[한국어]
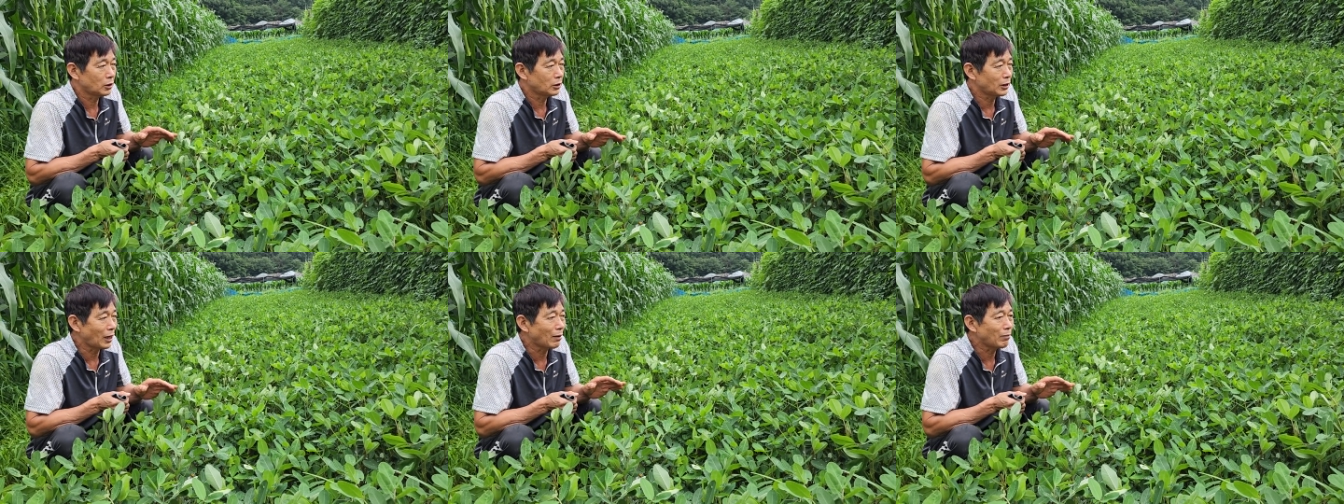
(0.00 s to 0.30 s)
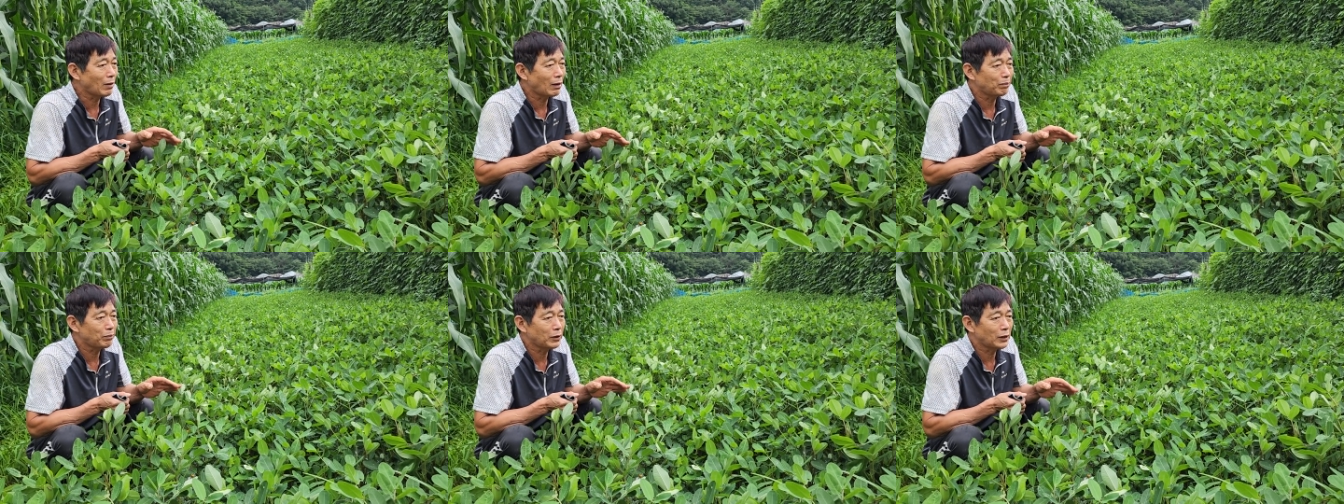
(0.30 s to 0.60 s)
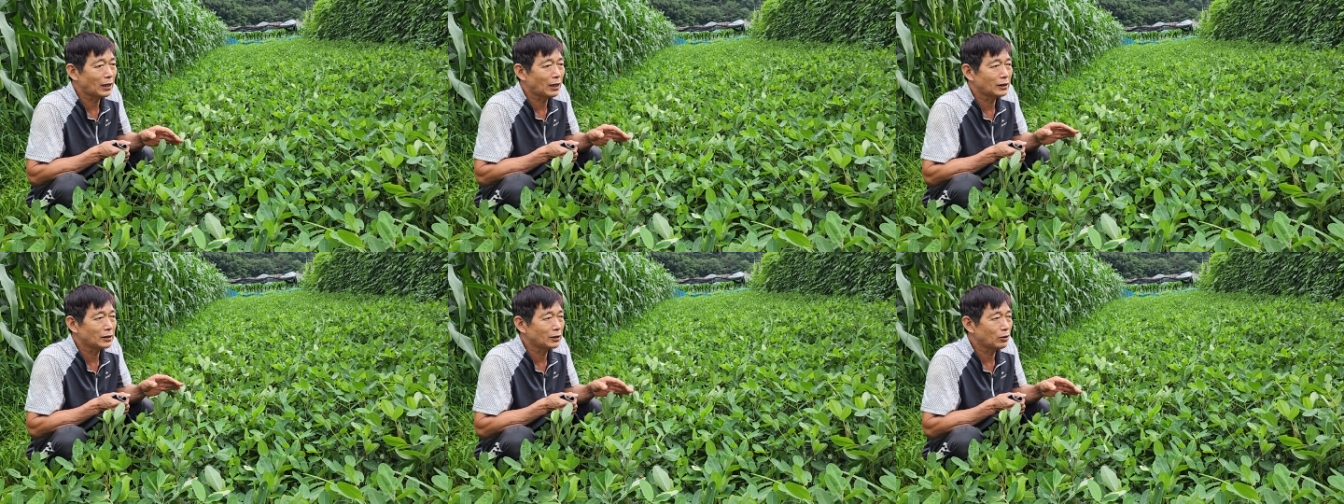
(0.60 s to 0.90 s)

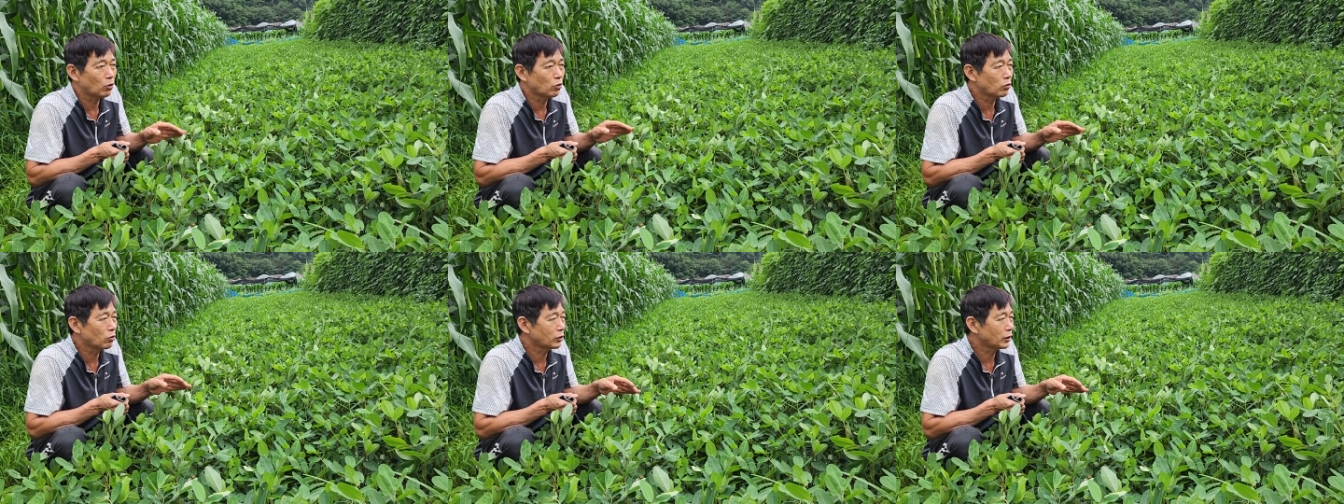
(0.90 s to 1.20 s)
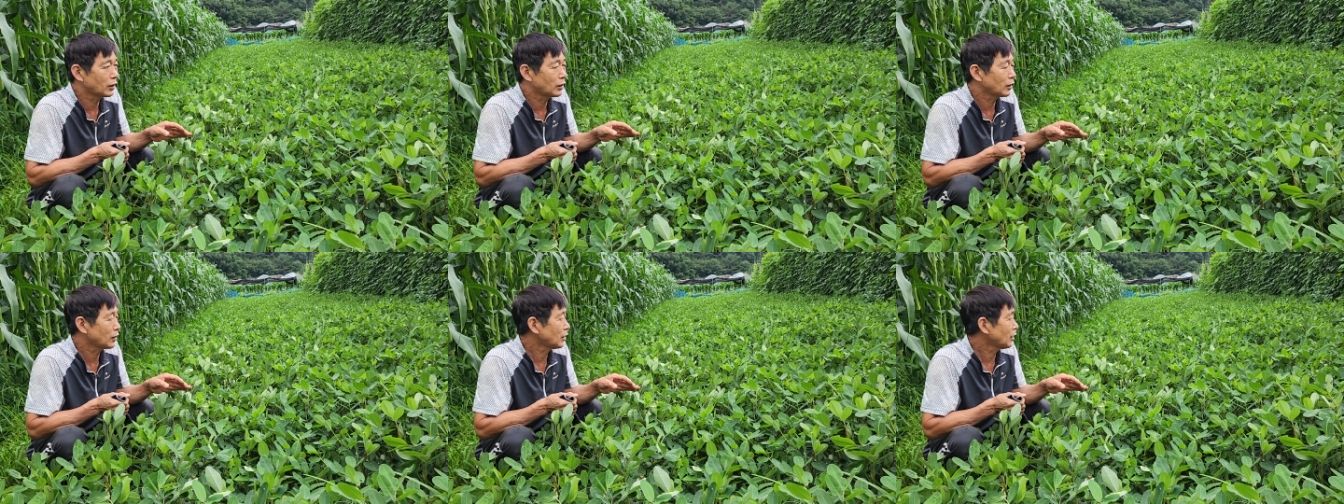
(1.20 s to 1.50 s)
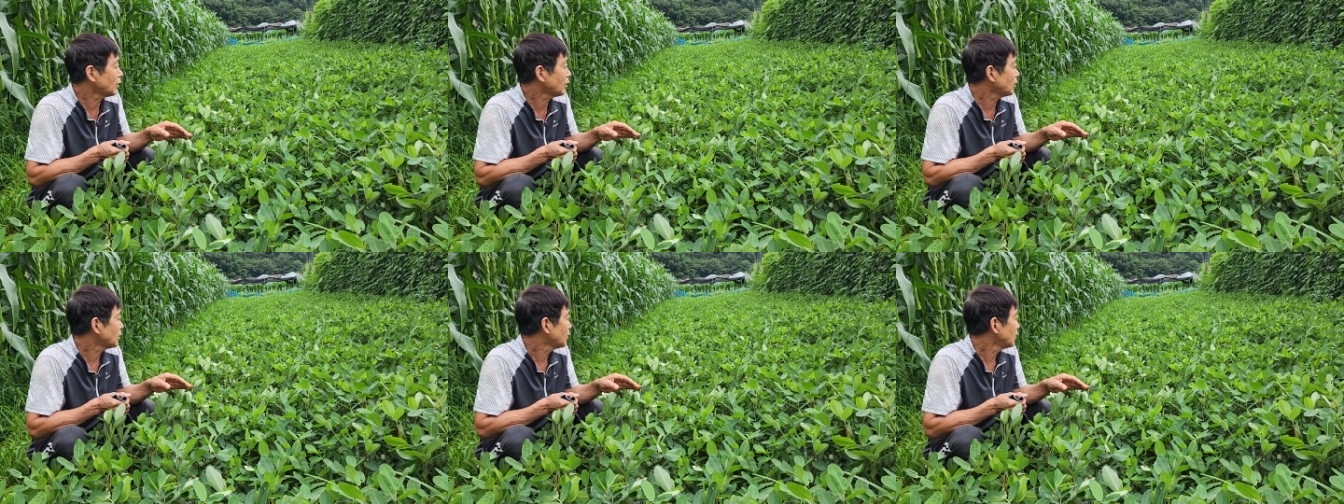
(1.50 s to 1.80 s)
장맛비가 이제 오고
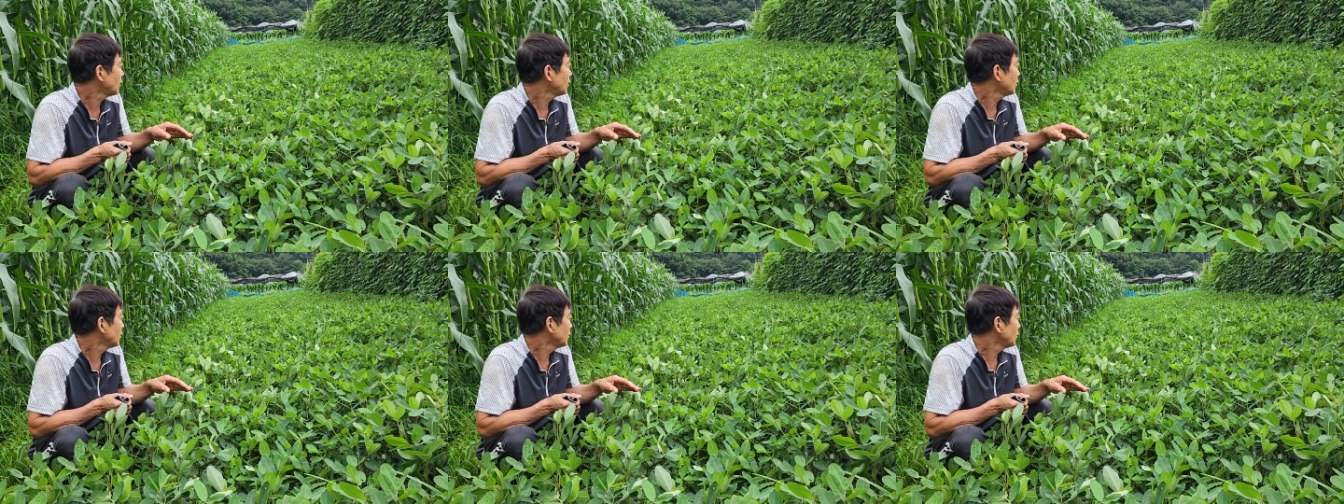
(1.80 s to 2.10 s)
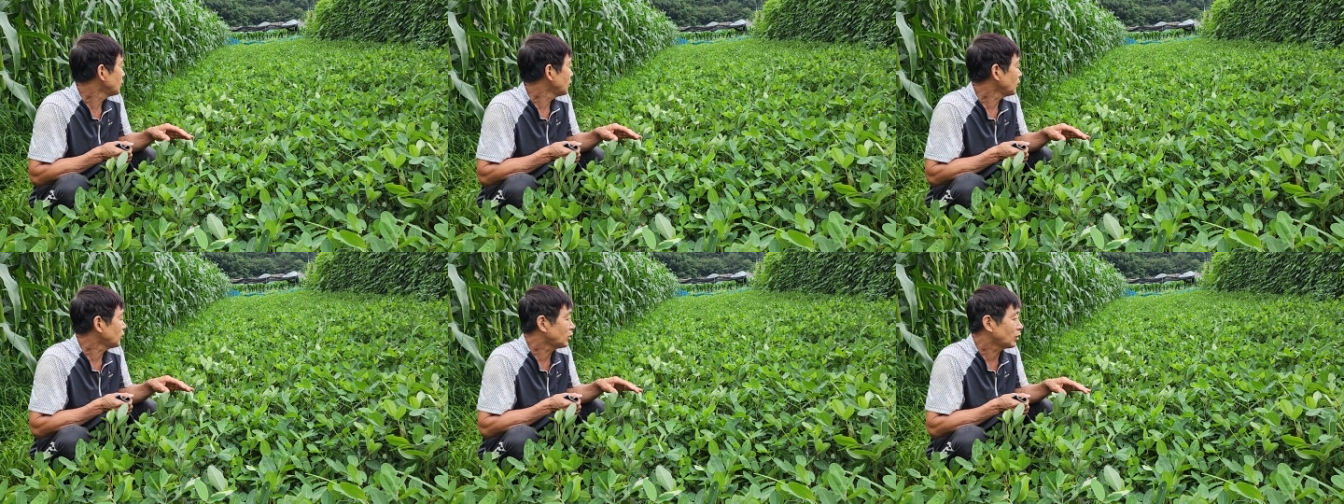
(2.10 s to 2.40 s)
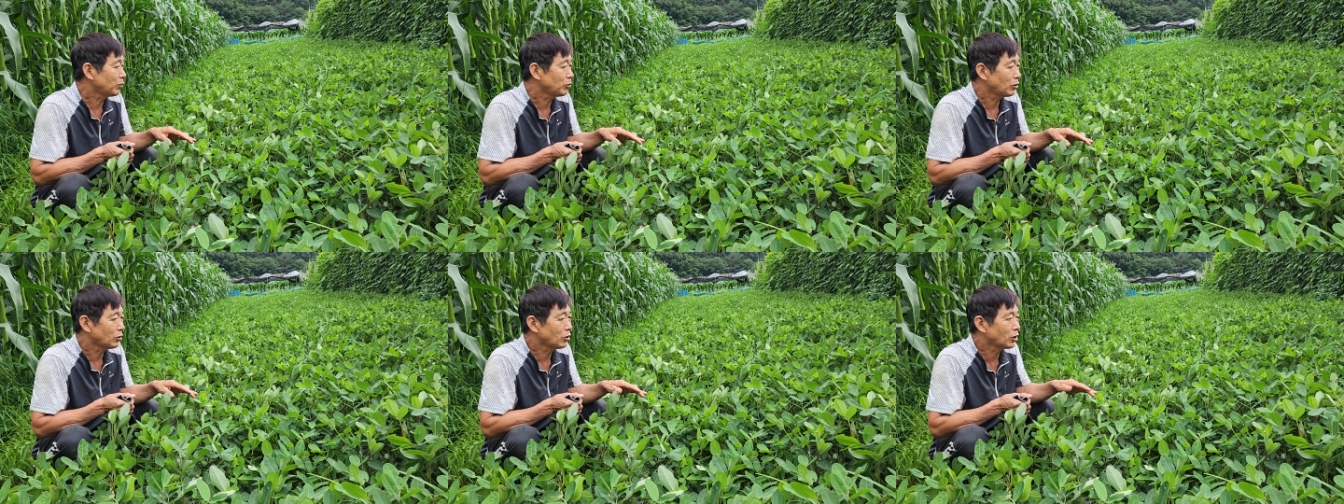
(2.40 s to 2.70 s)
그러니까 이제
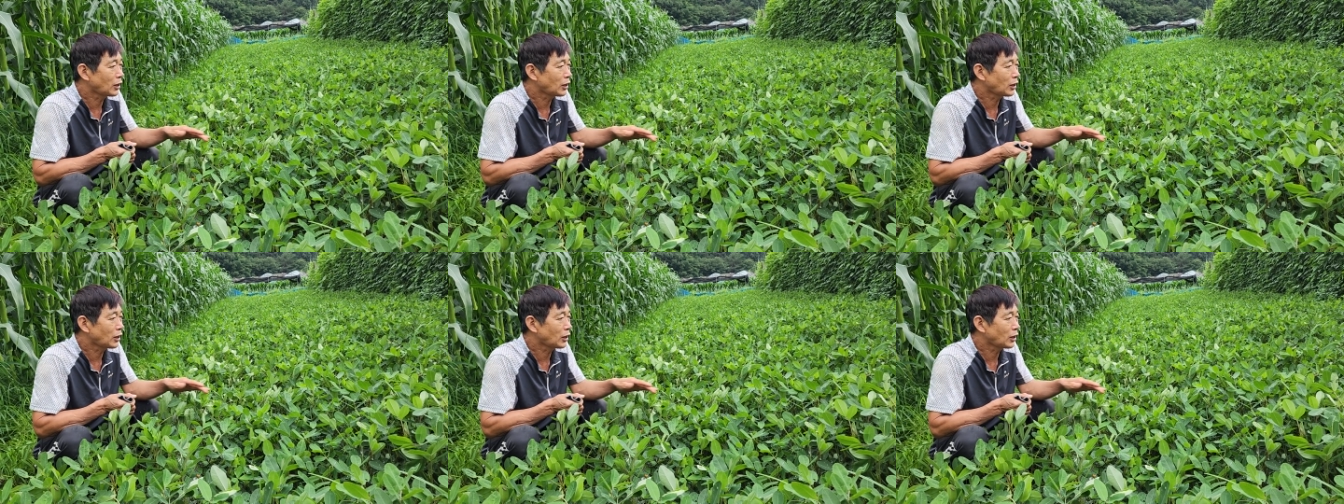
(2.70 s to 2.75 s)
지금 이제